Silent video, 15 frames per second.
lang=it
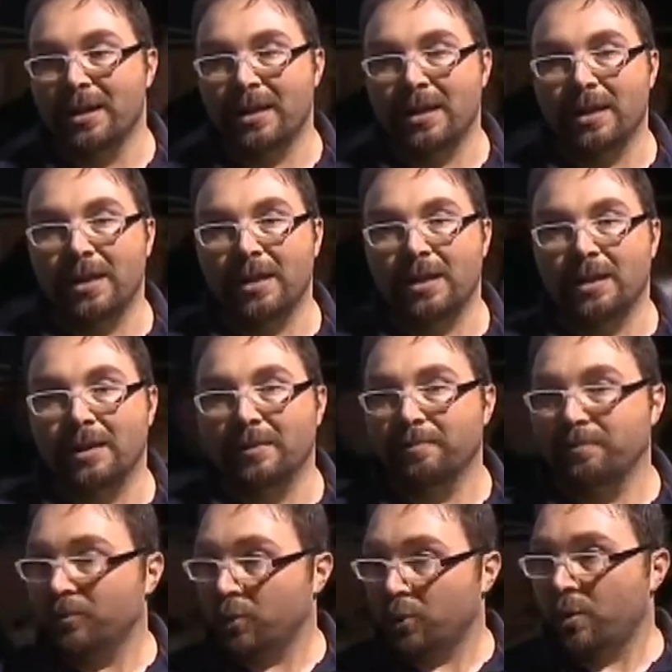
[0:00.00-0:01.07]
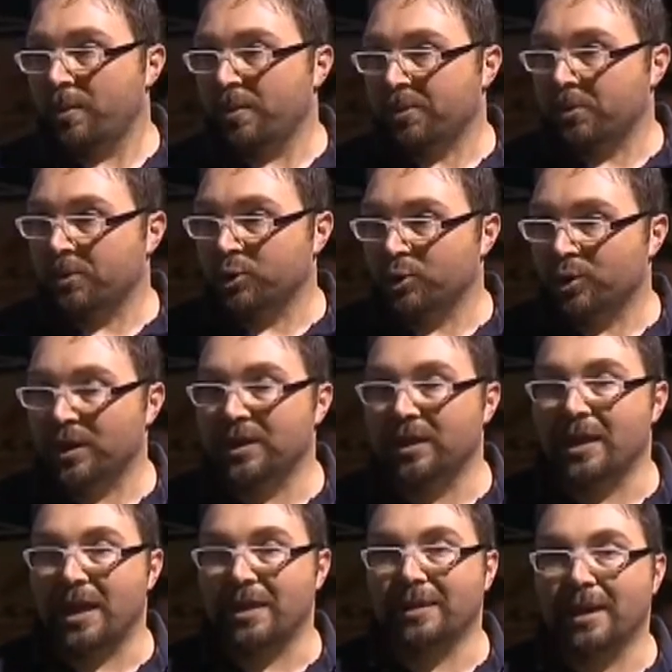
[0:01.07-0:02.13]
eh, come promozione
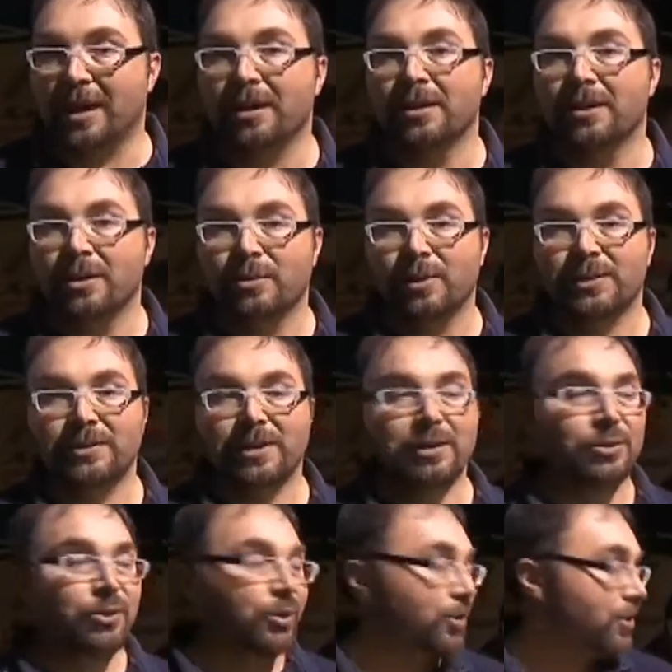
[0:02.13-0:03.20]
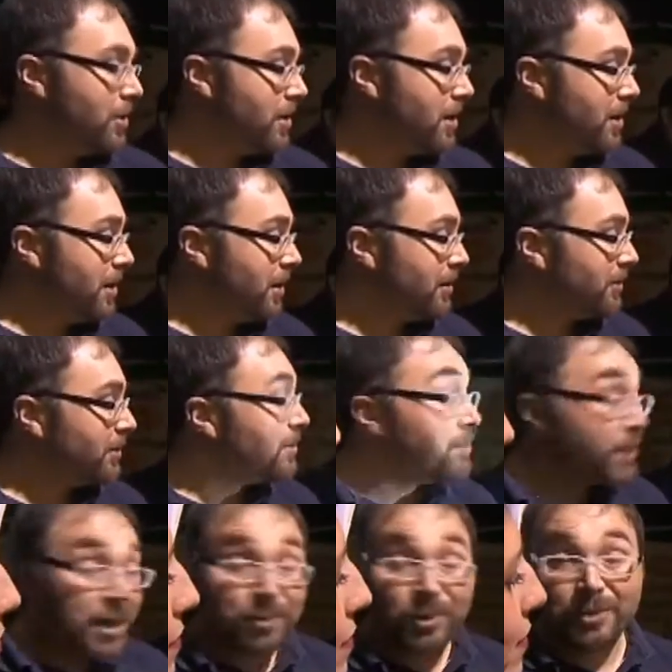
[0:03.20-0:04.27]
diretta, quest'anno eh,
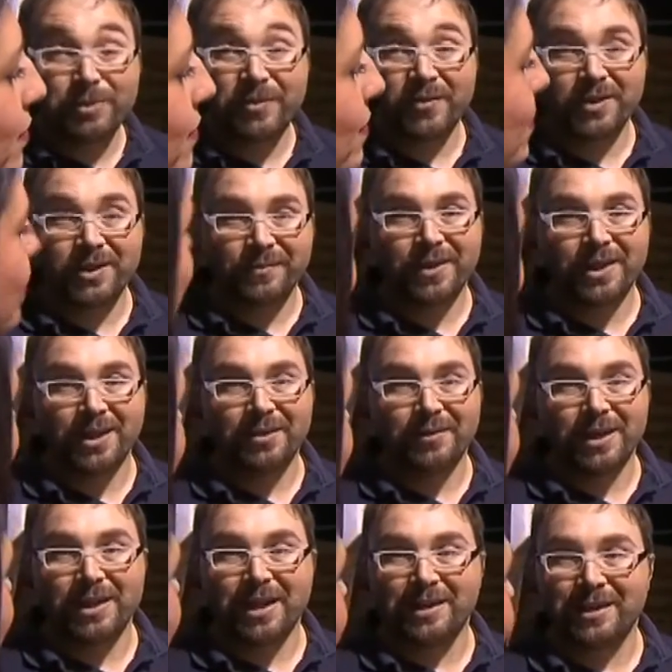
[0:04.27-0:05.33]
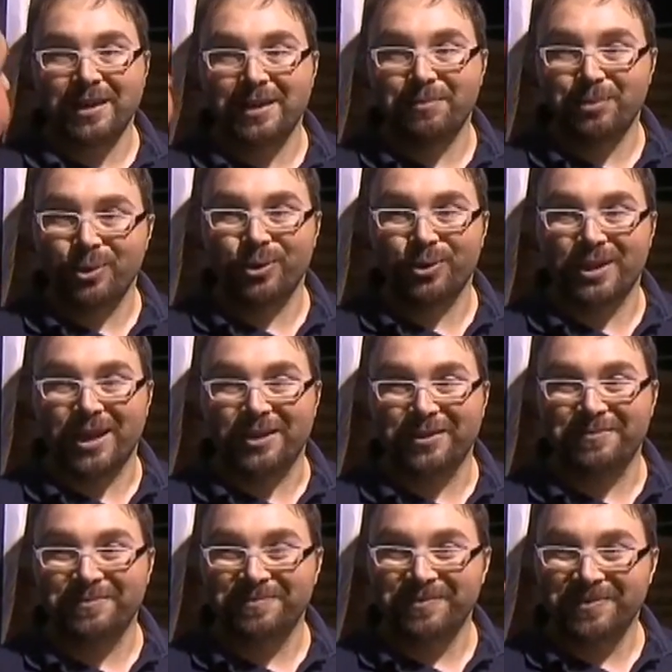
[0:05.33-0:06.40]
speriamo di, di farle arrivare anche più
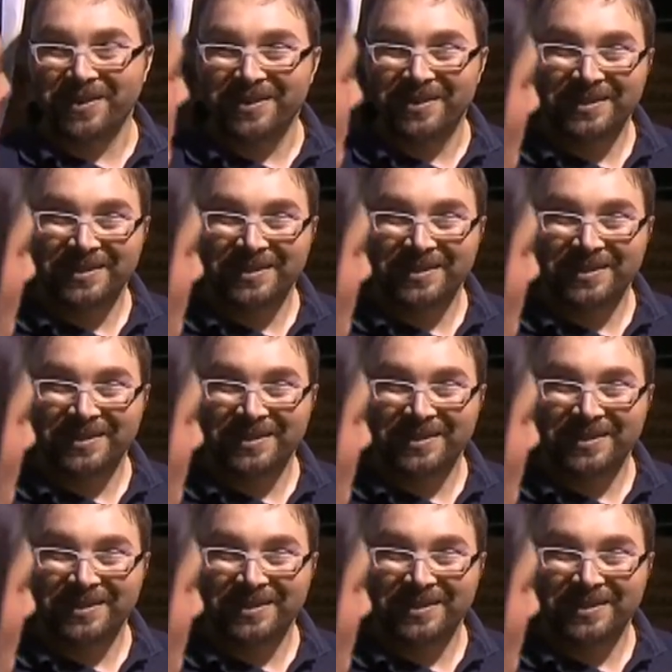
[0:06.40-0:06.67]
lontano.